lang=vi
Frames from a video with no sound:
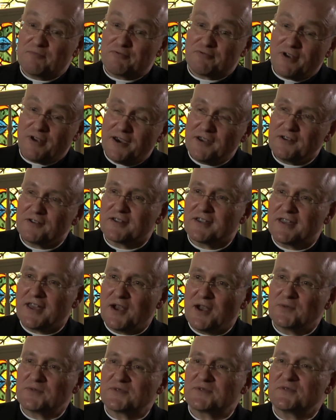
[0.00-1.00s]
là người xấu
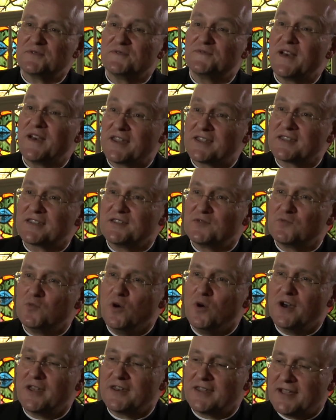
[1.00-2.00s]
vẫn trở
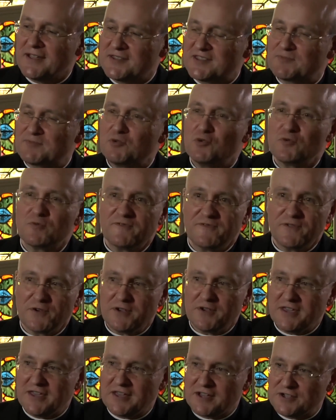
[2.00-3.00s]
thành giám mục.
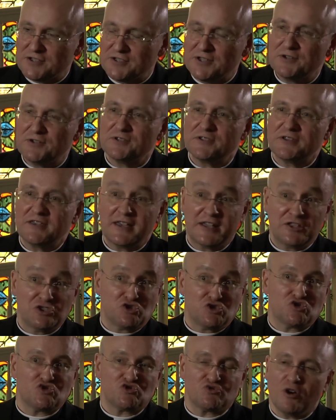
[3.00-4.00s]
Điều
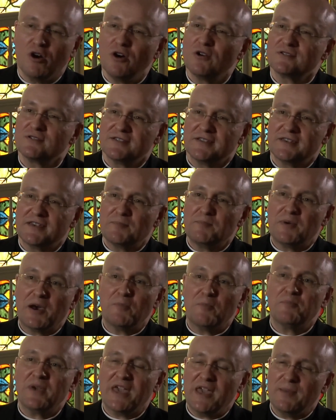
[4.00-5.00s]
đáng chú ý là có
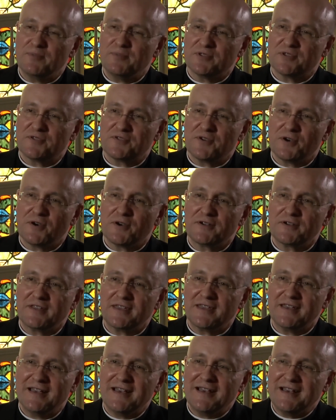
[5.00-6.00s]
cơ man các giám mục
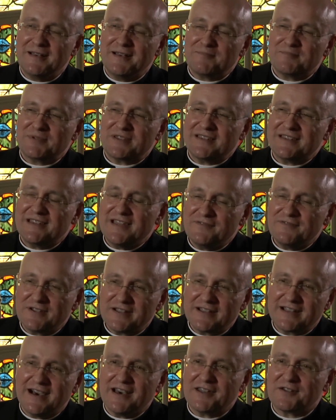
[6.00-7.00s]
của chúng ta
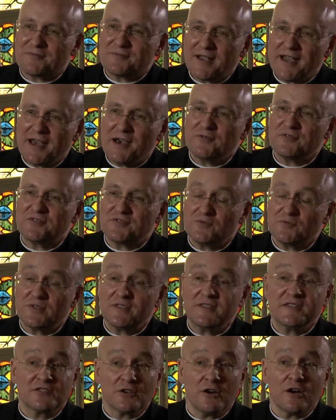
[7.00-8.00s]
chiếm tuyệt đại đa
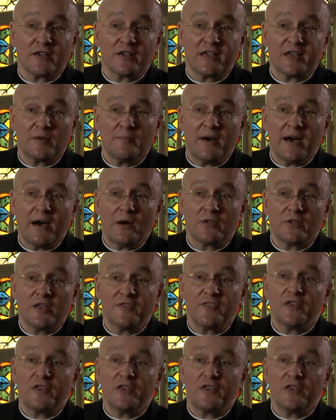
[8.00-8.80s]
số là